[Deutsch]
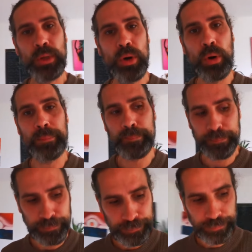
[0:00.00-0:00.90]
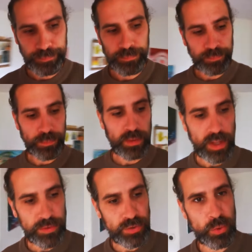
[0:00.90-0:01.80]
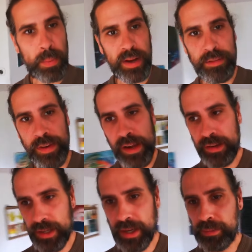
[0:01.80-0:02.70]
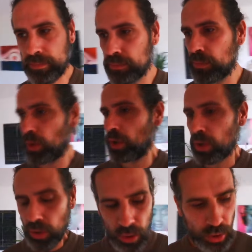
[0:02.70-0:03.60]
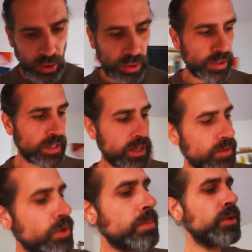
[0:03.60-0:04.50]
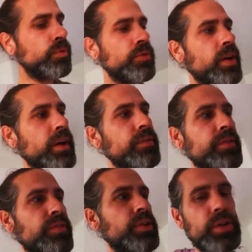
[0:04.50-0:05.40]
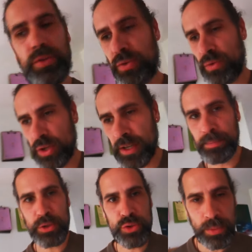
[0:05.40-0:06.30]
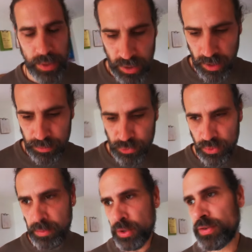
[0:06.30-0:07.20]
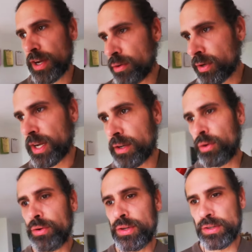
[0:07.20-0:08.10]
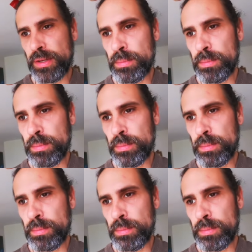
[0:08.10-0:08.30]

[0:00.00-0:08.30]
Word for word: Jo. Das ist so meine Welt hier. Und ich kann sie auch mal so zeigen, wie sie ist. Ich habe das schon mal in einem Stream geteilt und gerade leuchtet